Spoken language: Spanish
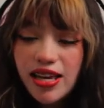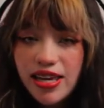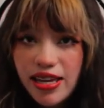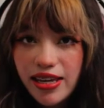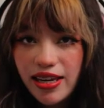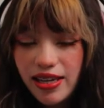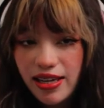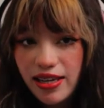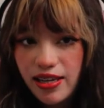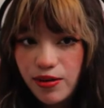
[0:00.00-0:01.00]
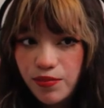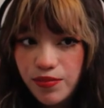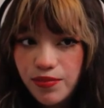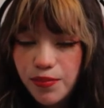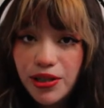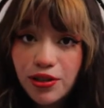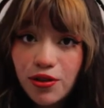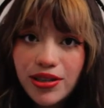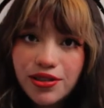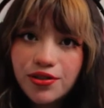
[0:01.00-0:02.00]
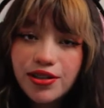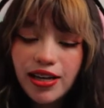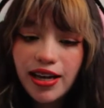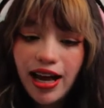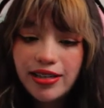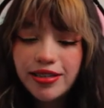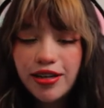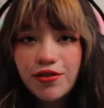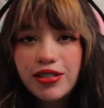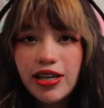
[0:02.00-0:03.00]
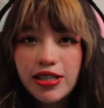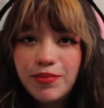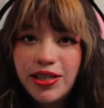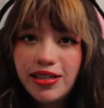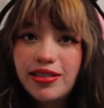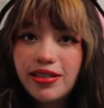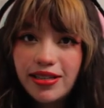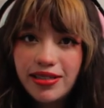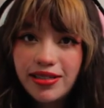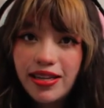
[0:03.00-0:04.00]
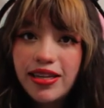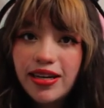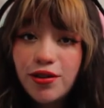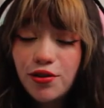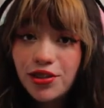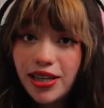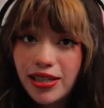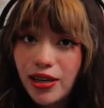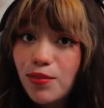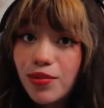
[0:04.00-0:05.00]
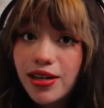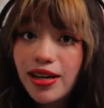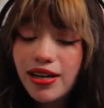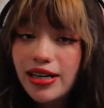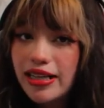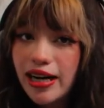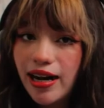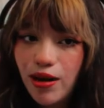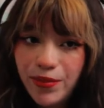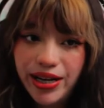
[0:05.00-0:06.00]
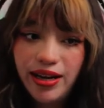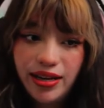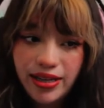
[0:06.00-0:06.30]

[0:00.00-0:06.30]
y eh, pues todo esto que hace que nuestra experiencia en clases en línea no sea tan buena, ni tan amena,